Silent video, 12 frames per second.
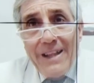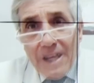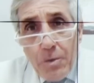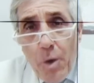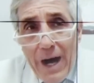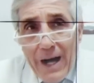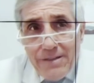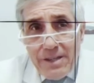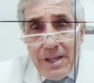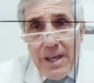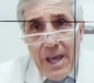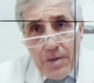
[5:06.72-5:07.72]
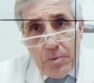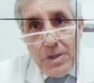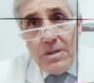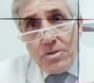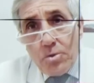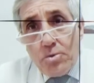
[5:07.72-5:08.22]
adeguati e
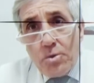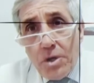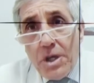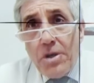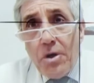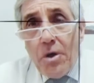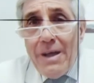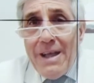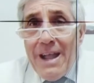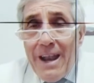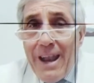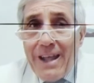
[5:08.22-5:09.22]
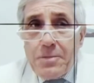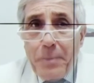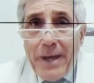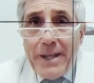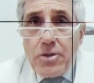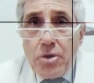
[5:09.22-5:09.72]
quindi sottolineo
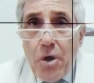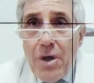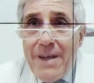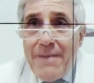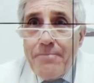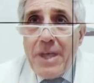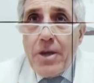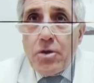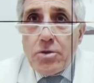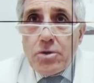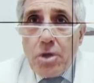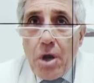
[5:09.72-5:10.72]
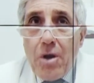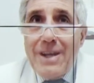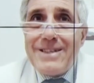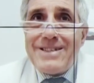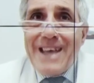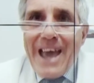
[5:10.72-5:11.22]
l'aspetto dei
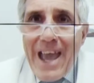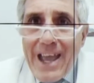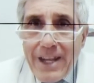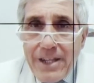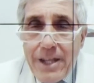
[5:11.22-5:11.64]
controlli seri,